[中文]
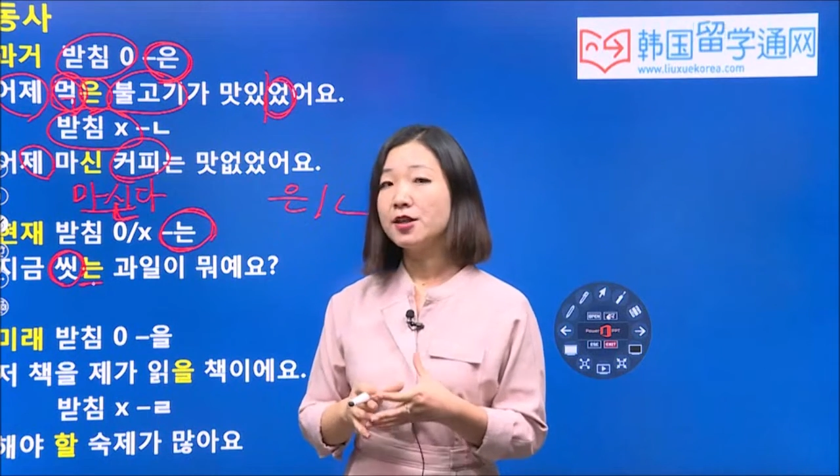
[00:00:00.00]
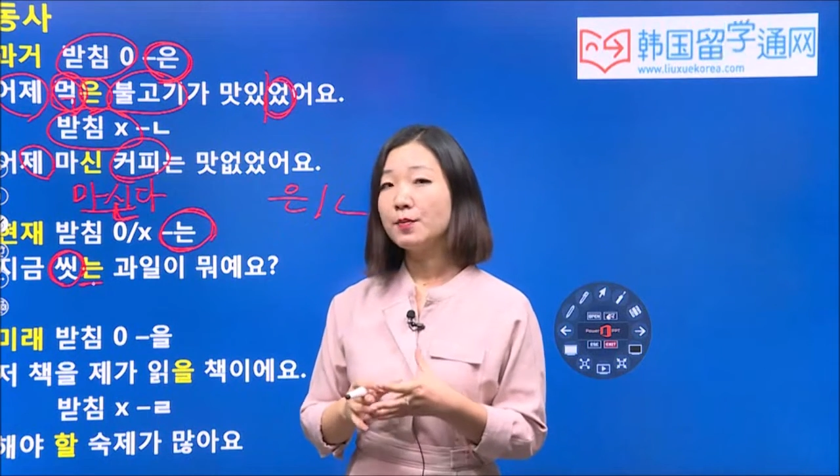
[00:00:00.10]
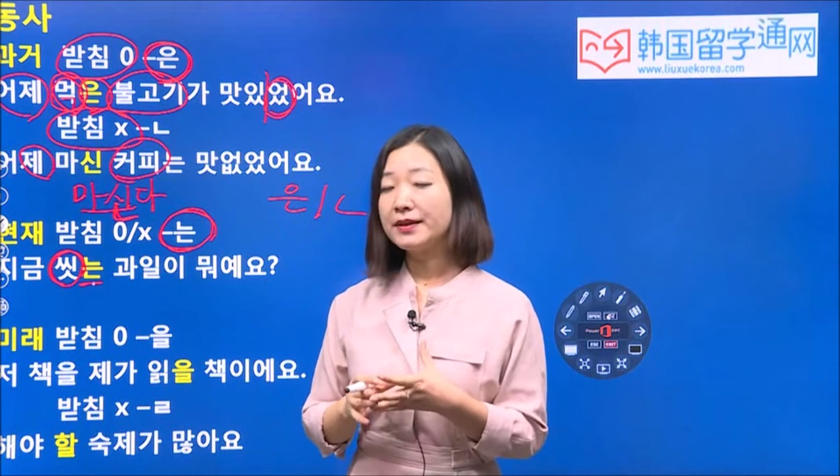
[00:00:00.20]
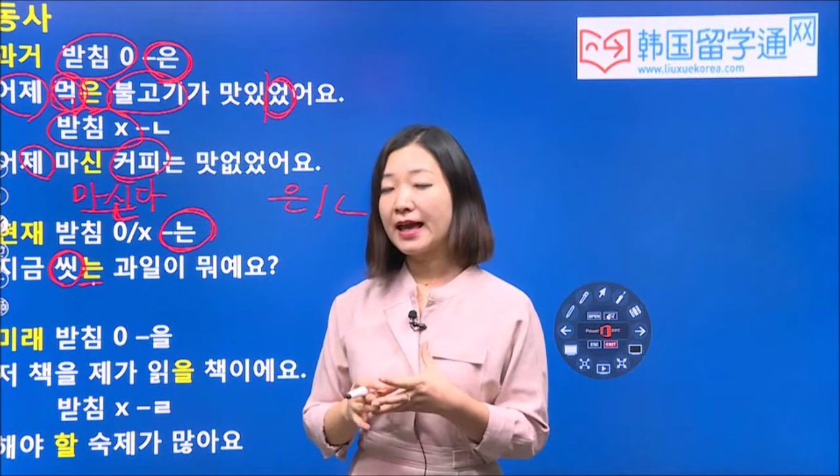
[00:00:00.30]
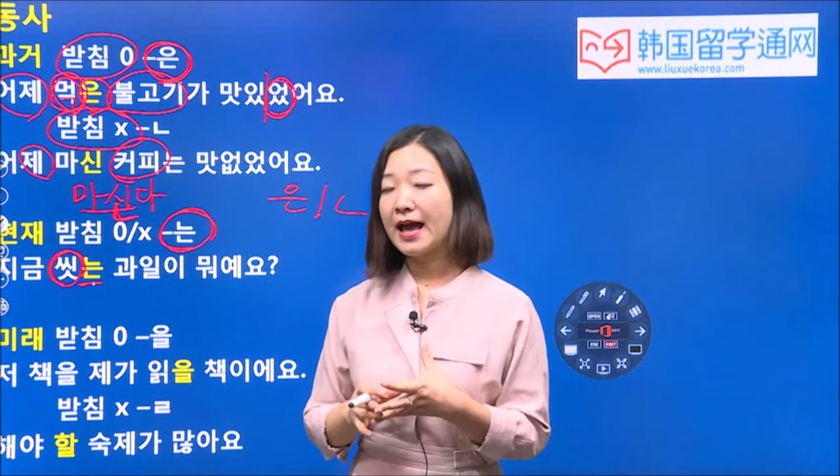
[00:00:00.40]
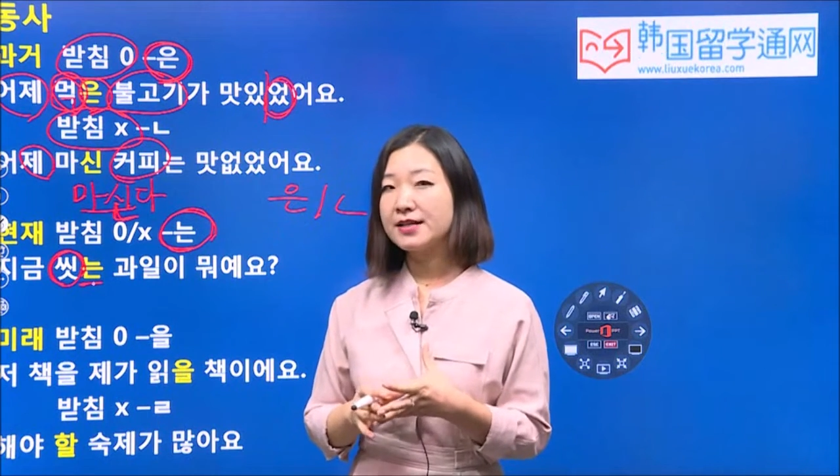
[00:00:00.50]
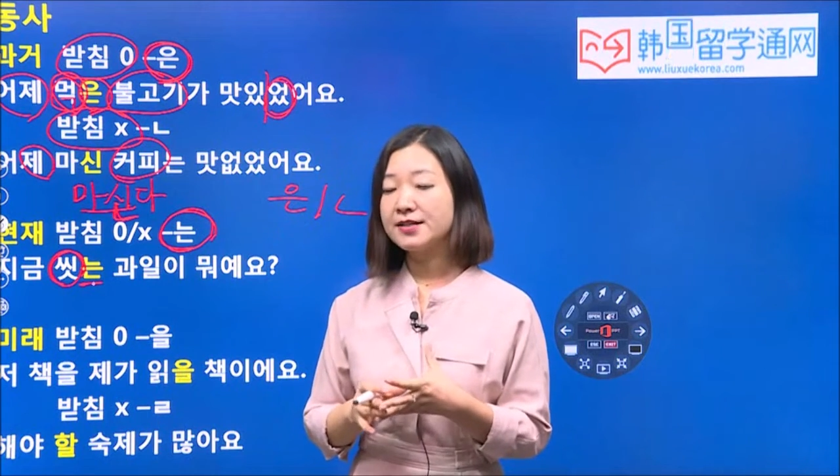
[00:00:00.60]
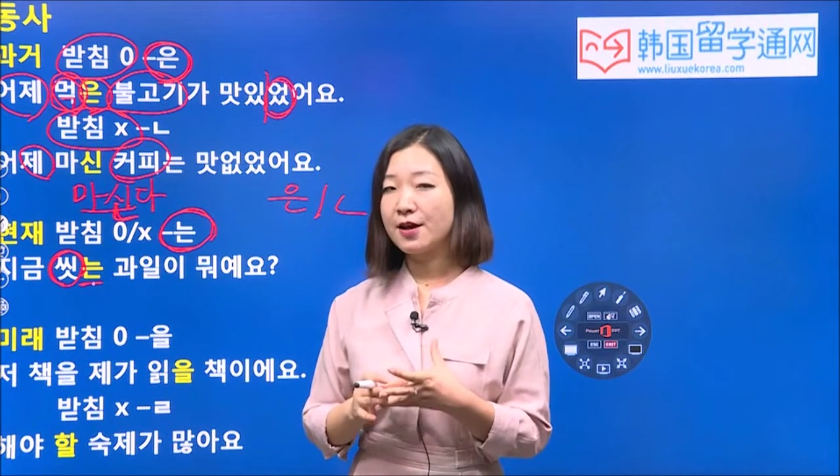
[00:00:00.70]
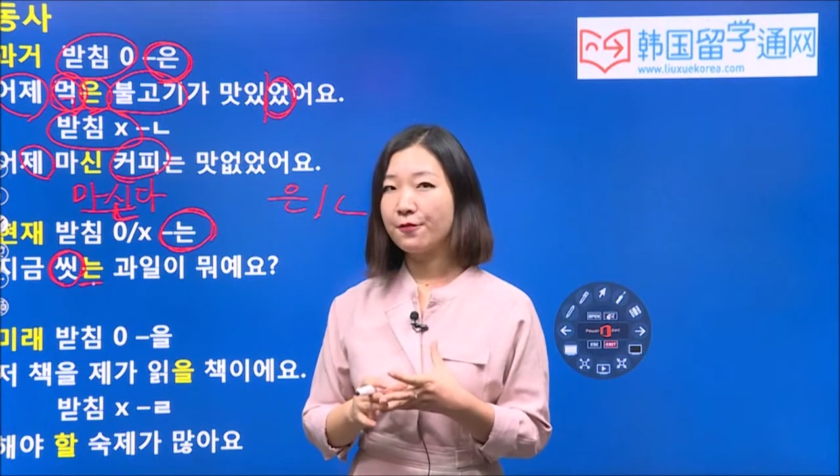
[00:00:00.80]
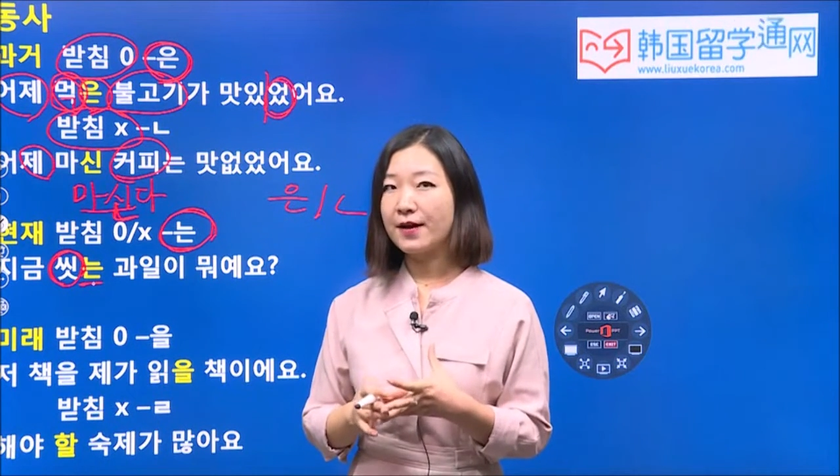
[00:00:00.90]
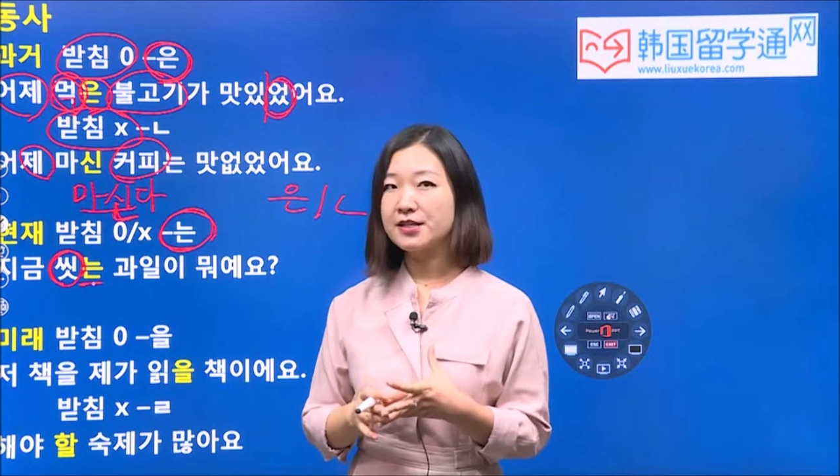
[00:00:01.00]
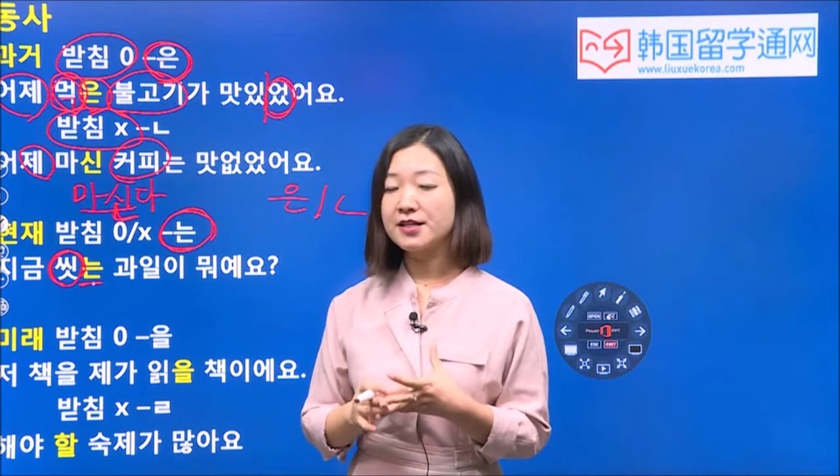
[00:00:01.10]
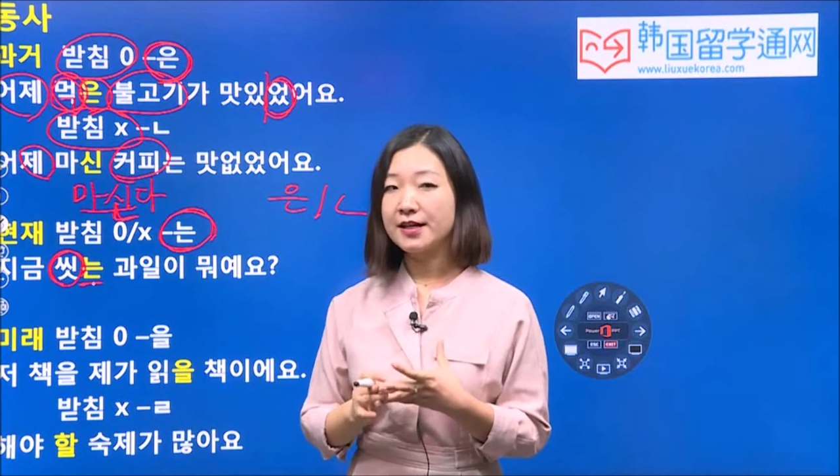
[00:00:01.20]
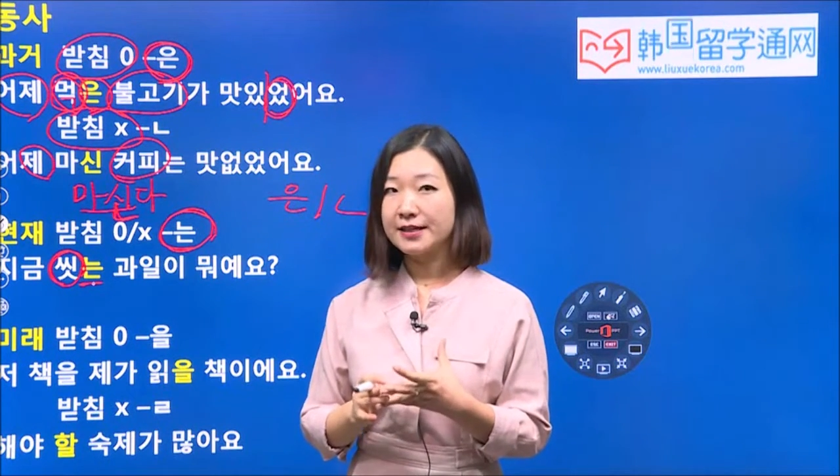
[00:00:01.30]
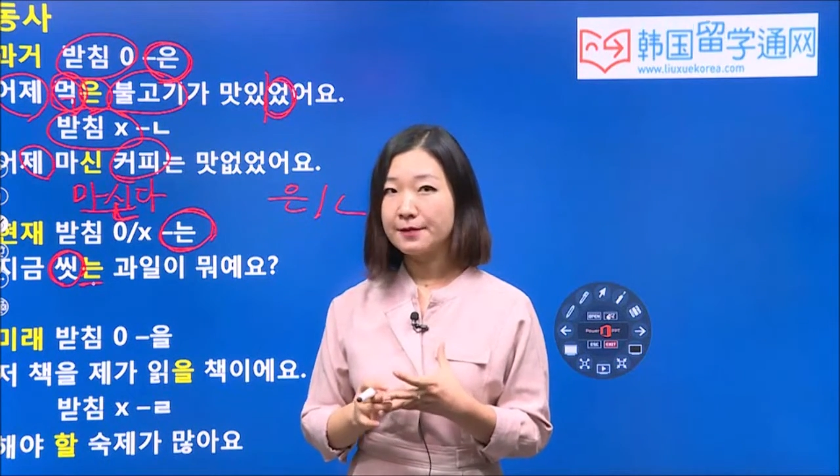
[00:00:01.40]
那么它这里要发
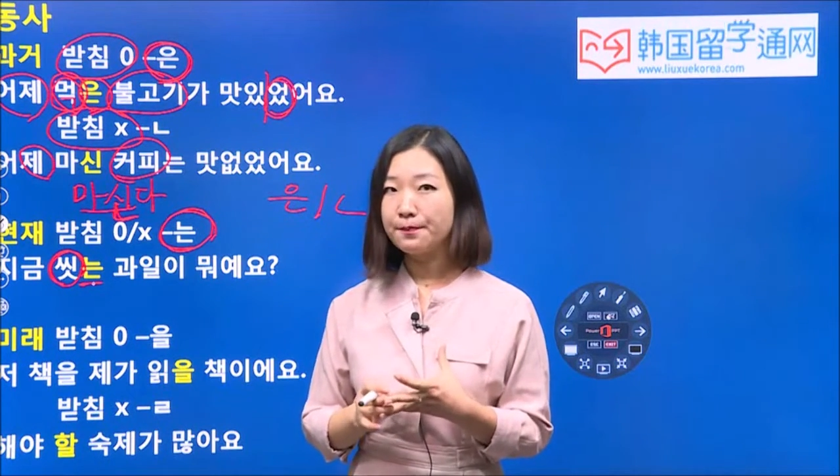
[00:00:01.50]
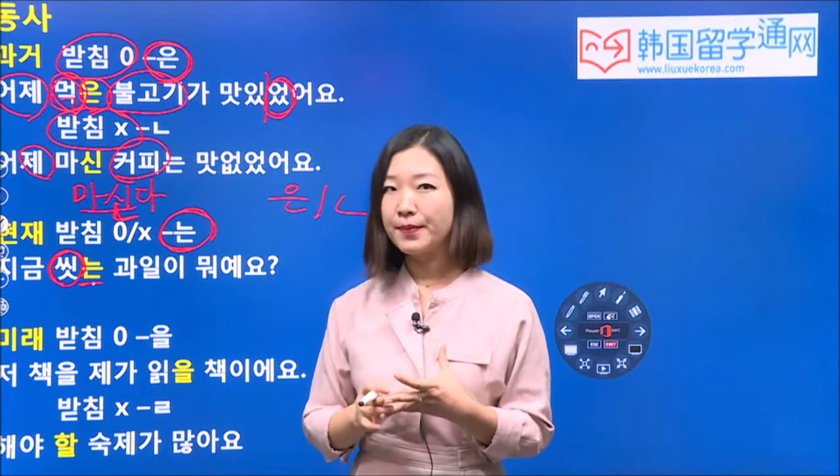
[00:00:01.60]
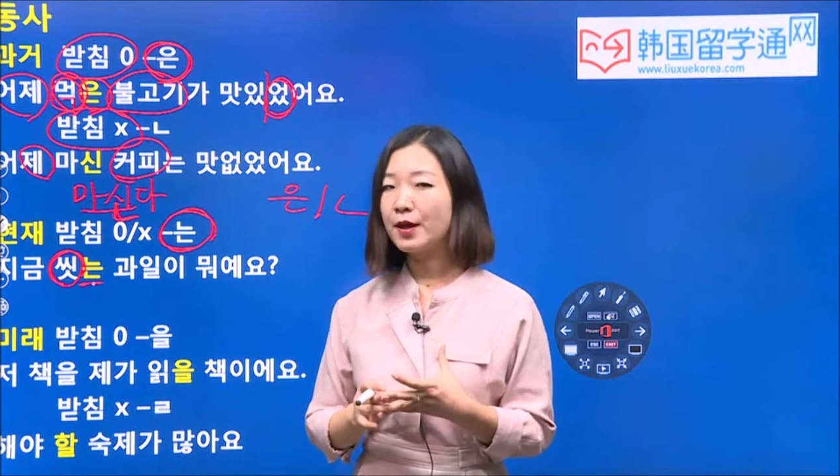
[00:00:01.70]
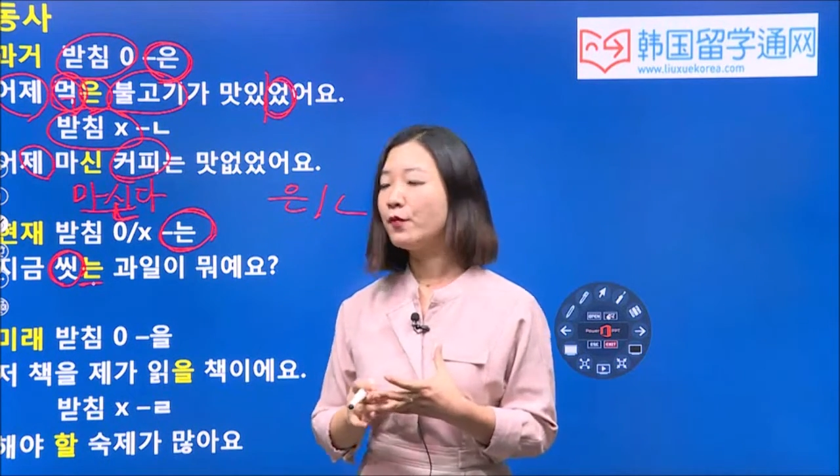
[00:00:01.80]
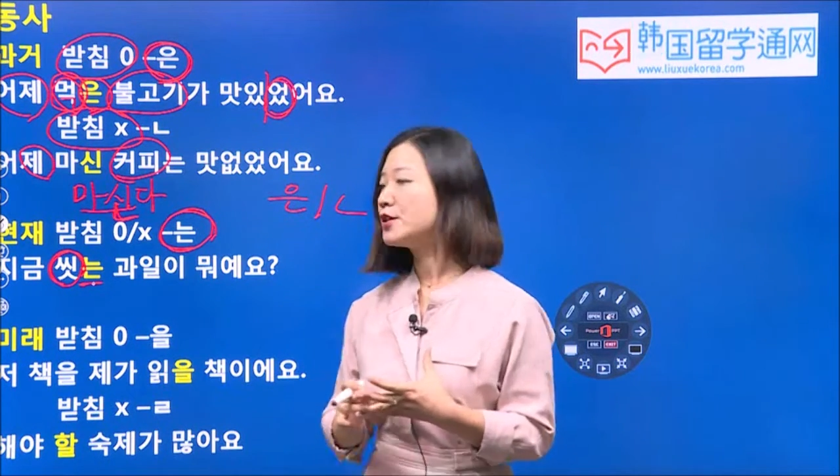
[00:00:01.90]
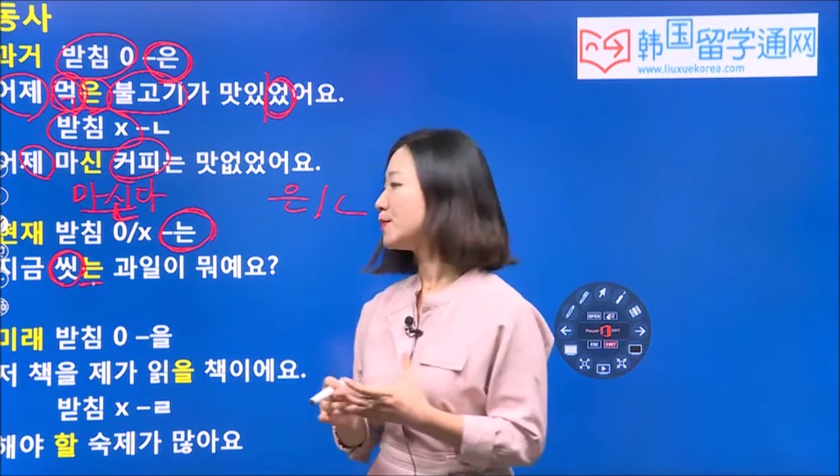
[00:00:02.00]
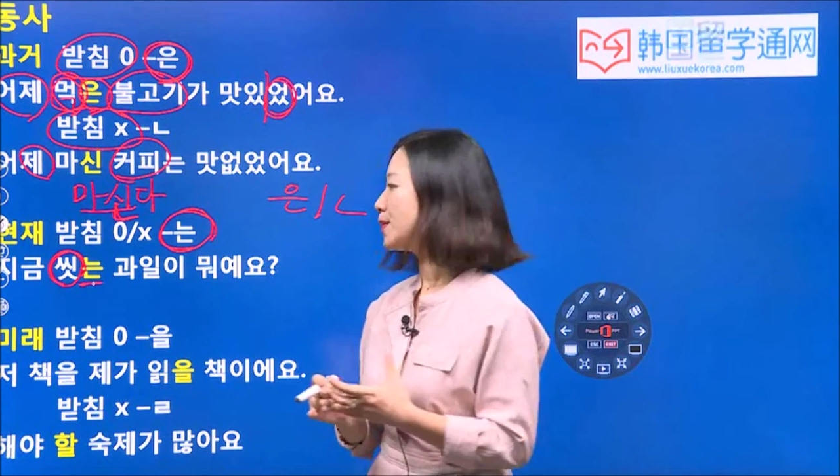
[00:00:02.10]
生一个音变，为什